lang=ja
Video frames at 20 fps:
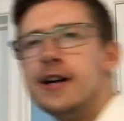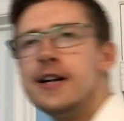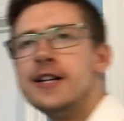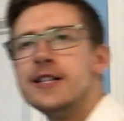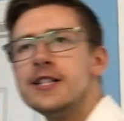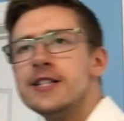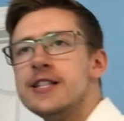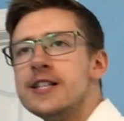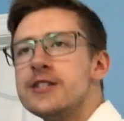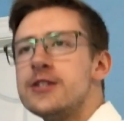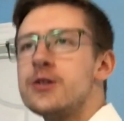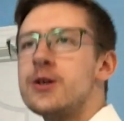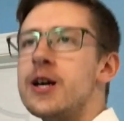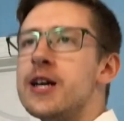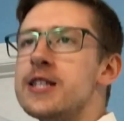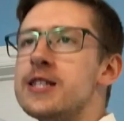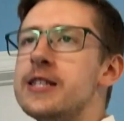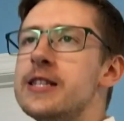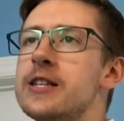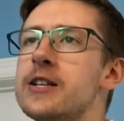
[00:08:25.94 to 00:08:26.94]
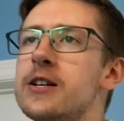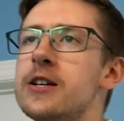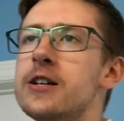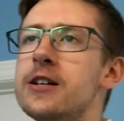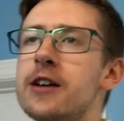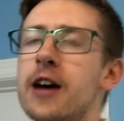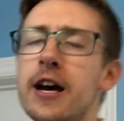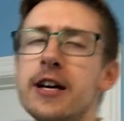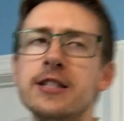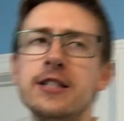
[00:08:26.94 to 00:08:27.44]
はい、じゃあテスト返すぞ。
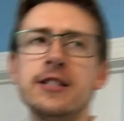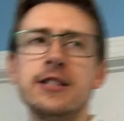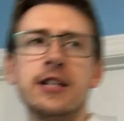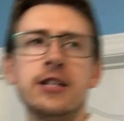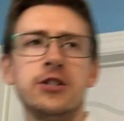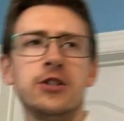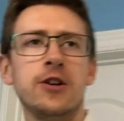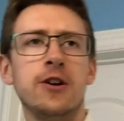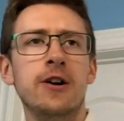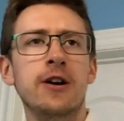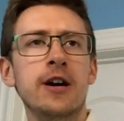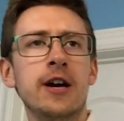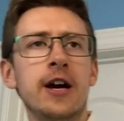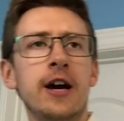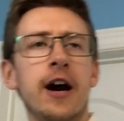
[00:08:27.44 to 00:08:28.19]
はい、静かにしろ。